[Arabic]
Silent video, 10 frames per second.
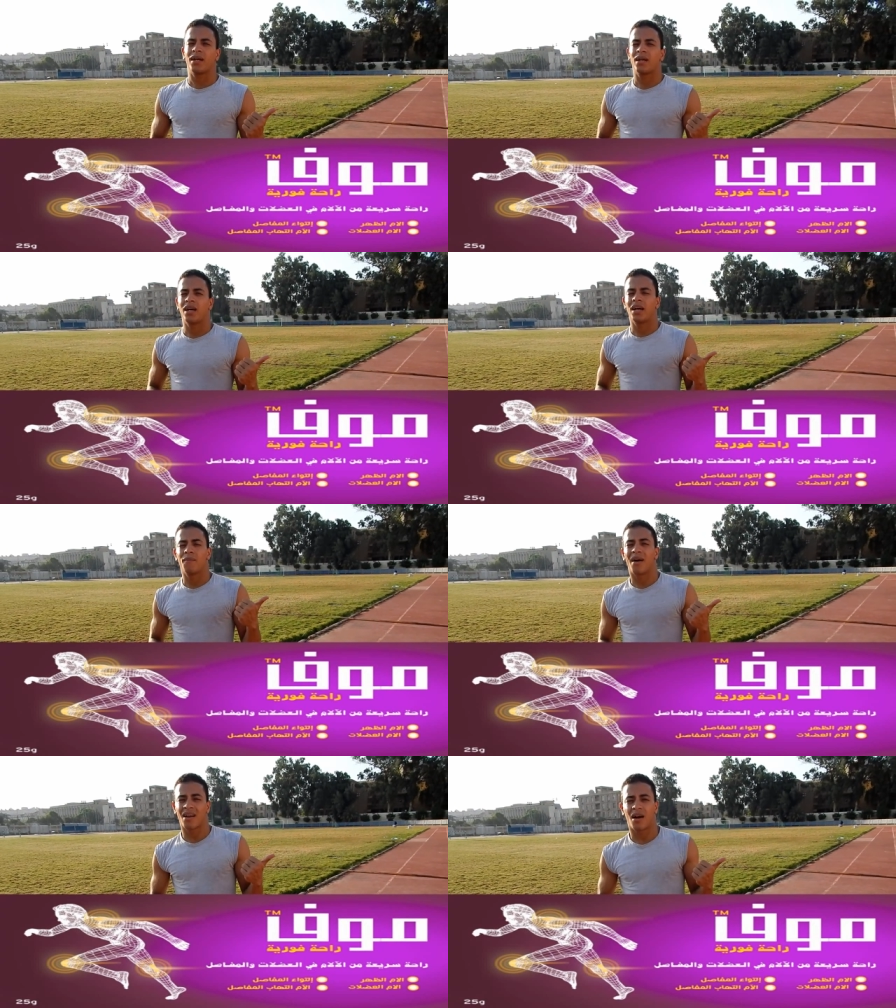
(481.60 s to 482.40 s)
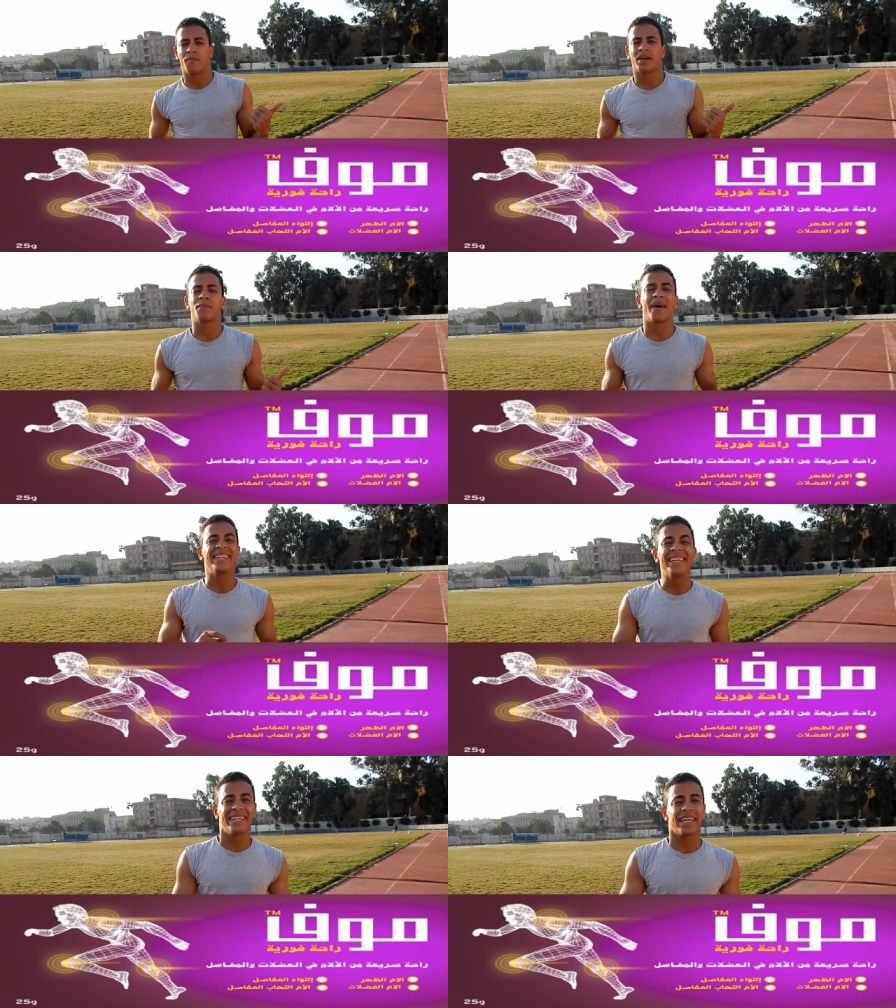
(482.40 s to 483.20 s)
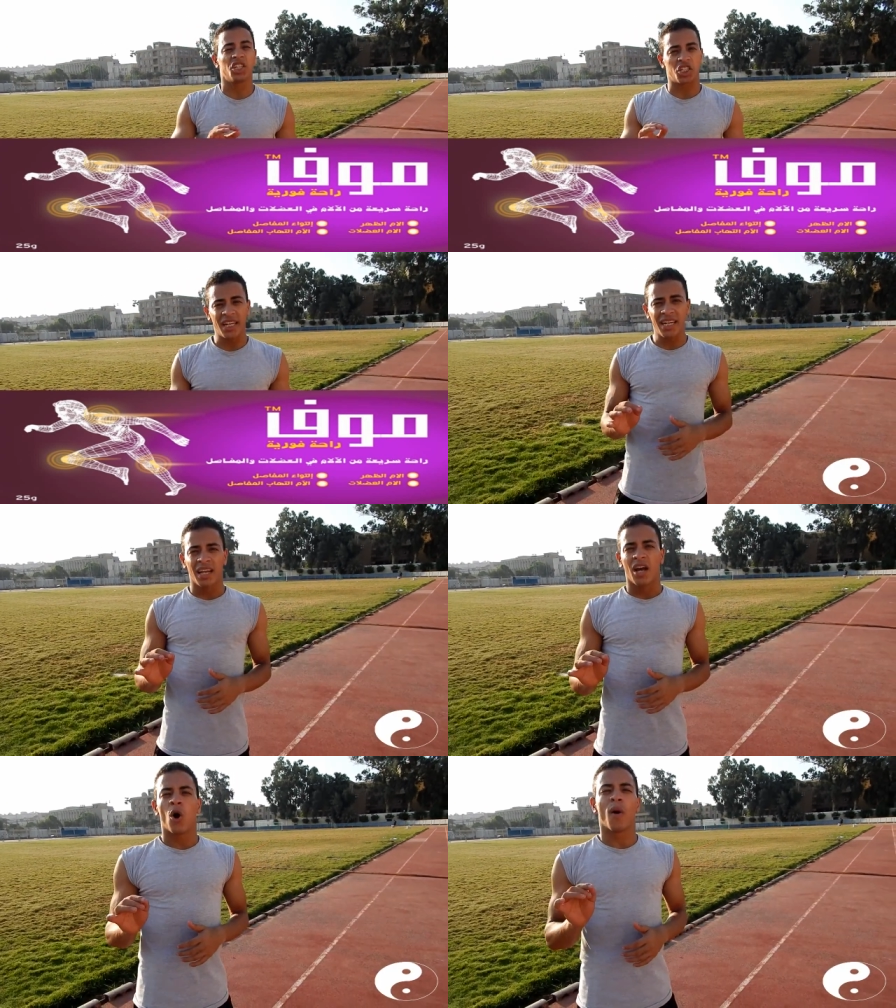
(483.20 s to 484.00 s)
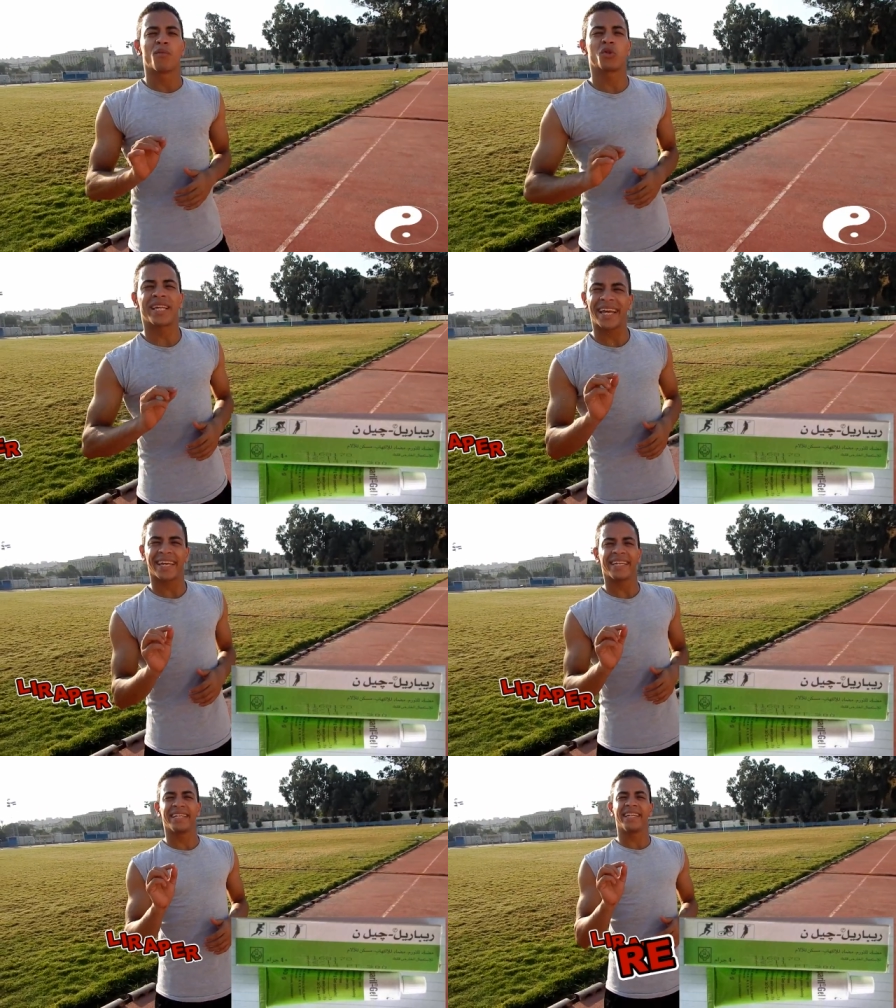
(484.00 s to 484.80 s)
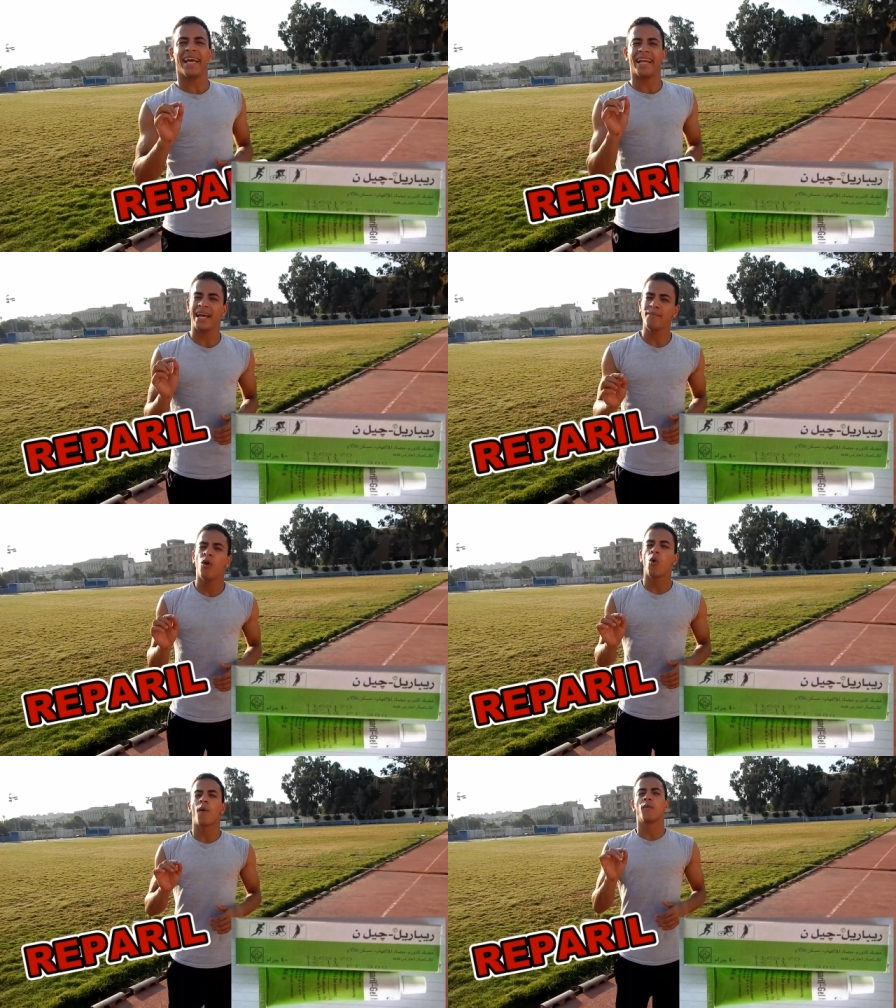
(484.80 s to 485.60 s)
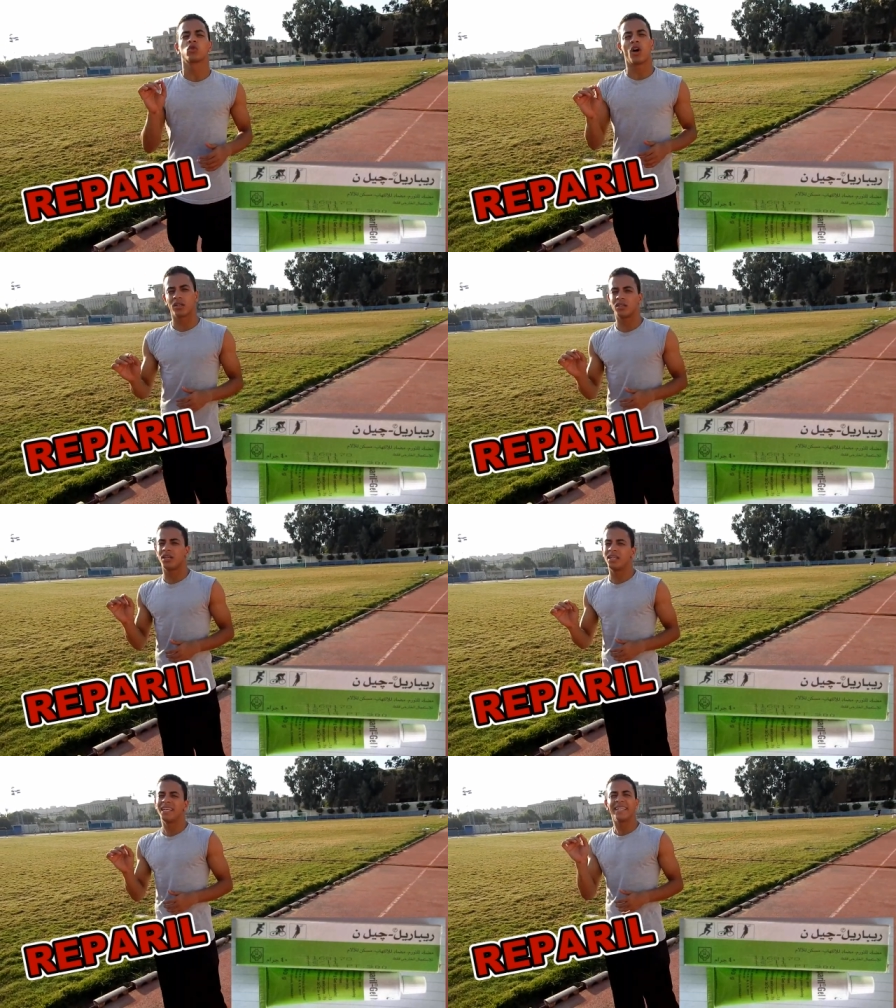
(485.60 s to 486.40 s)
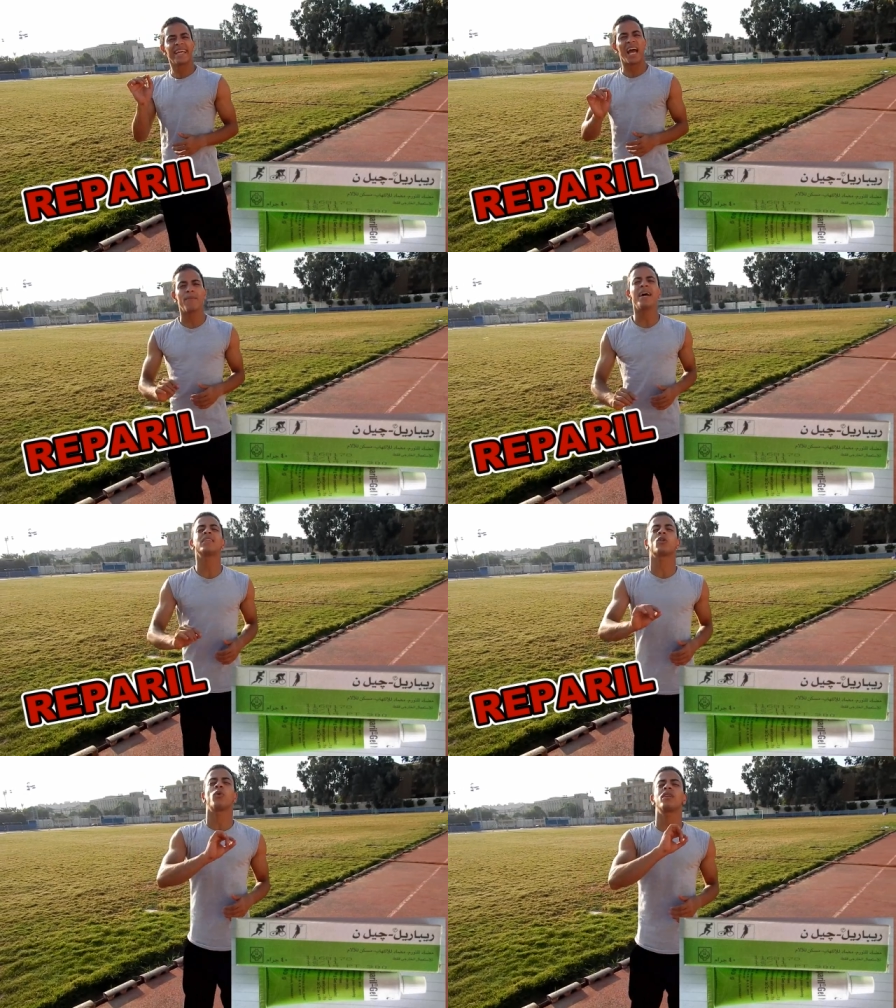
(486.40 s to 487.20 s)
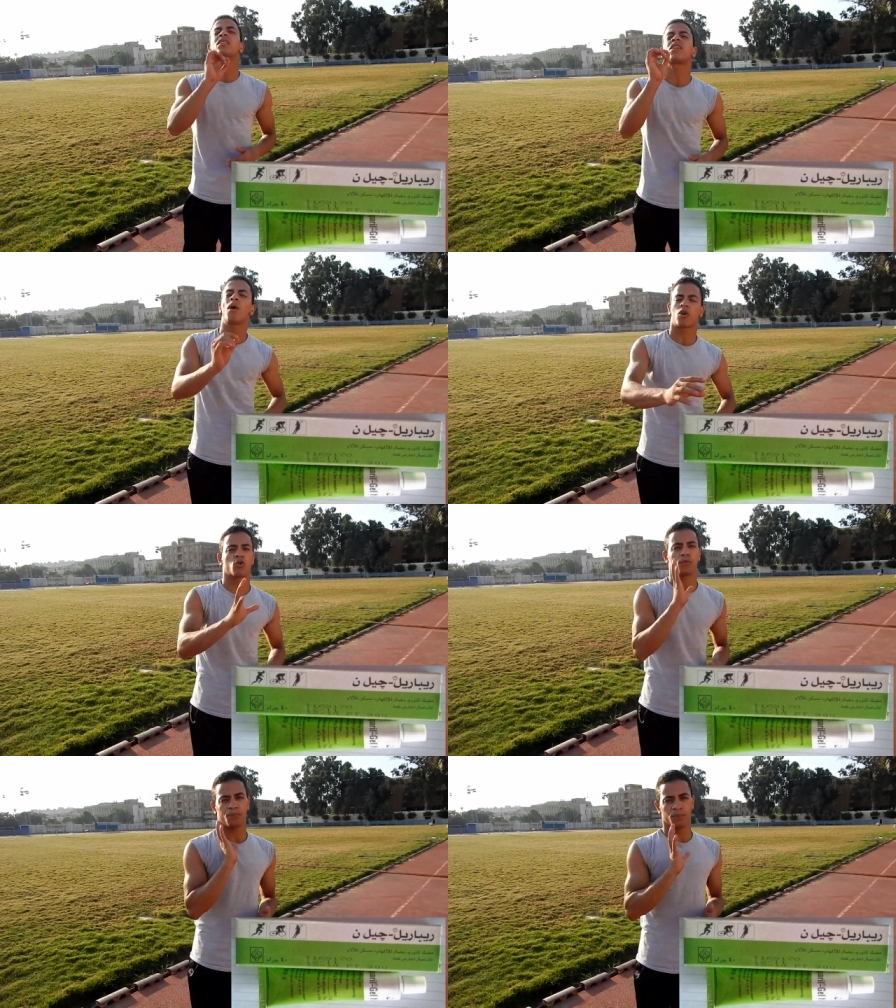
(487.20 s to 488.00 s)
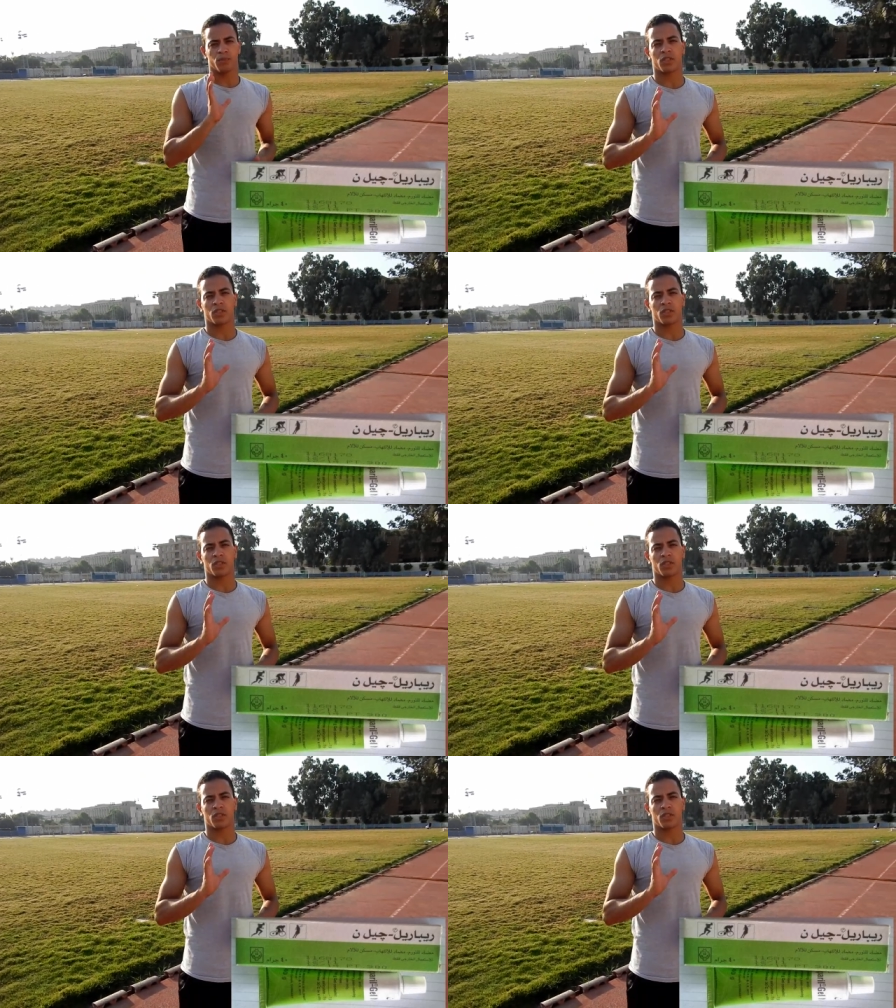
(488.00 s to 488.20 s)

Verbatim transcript: اما آه، مرهم ريباريل جل هو مسكن للالام ومضاد للالتهابات وللتورم